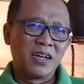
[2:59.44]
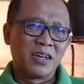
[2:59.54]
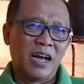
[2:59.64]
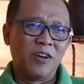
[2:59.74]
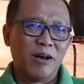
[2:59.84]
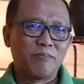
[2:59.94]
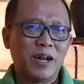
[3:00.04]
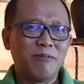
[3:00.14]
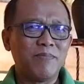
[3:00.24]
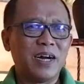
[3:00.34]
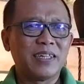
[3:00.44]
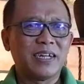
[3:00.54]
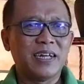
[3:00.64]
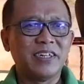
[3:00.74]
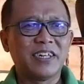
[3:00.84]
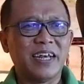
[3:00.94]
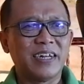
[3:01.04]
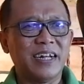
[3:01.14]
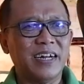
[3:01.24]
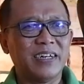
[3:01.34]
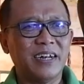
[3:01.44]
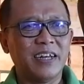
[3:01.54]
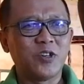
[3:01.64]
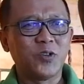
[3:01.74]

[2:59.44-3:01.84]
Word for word: Kalau Abraham mengatakan Sarah adalah